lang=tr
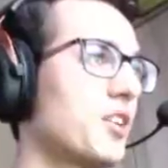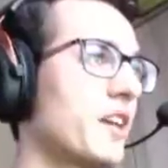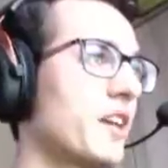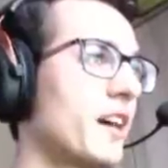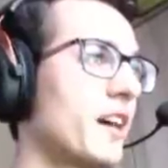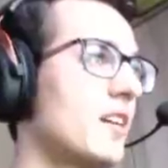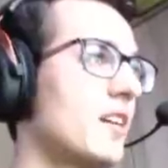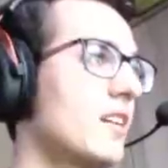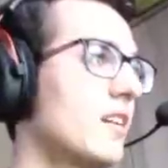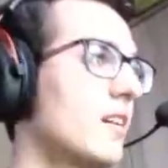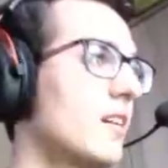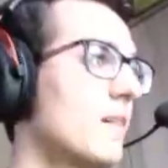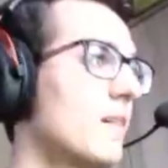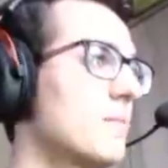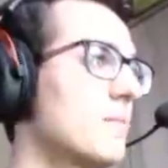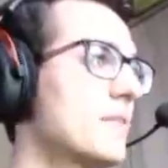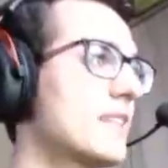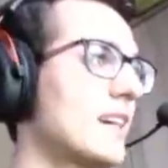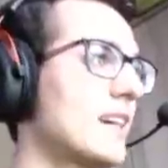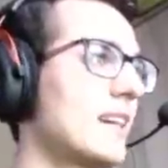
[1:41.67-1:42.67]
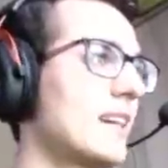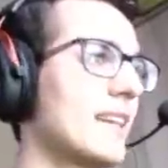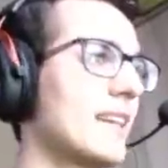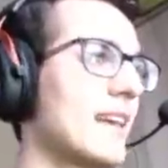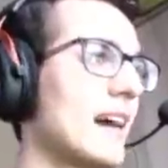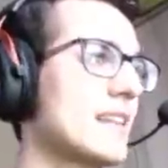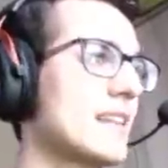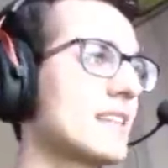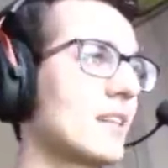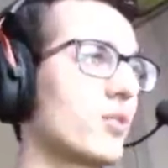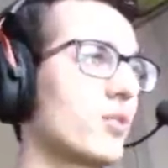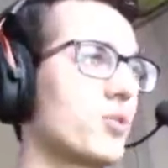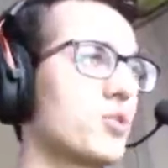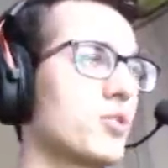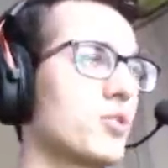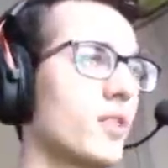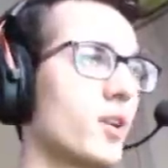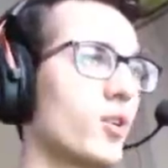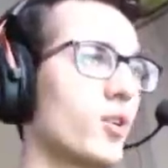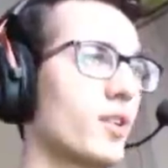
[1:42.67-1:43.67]
da. Bir tane de gerçek
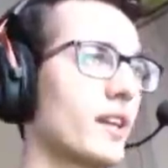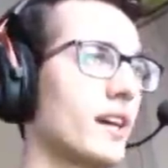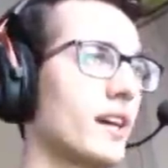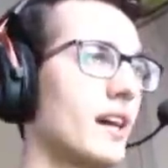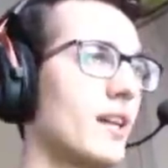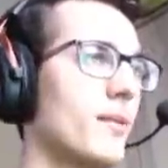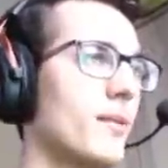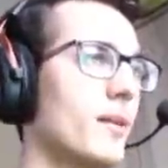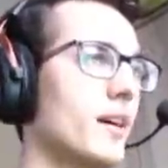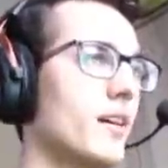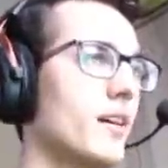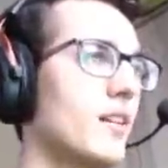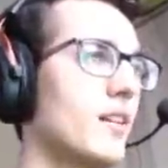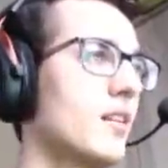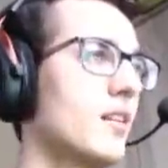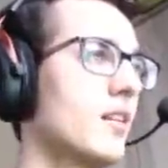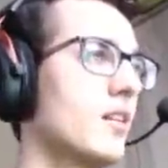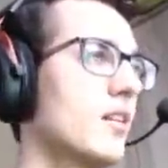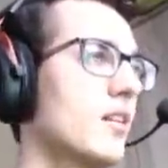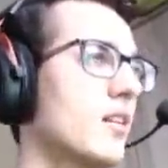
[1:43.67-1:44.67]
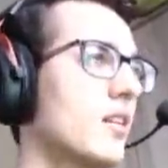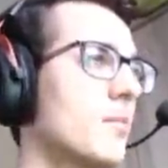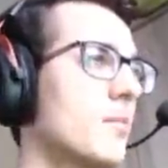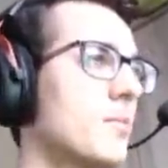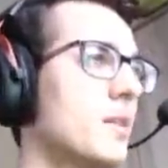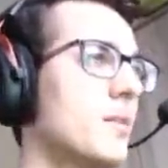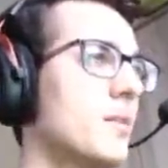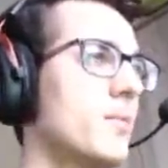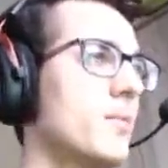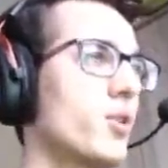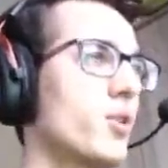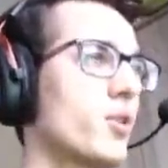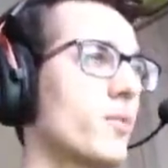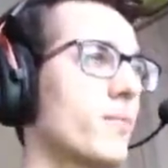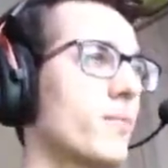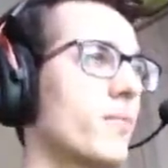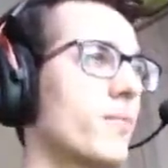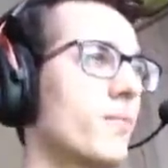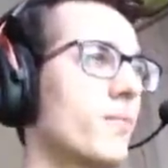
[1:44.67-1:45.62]
oyuncu var orada galiba. Bilmiyorum.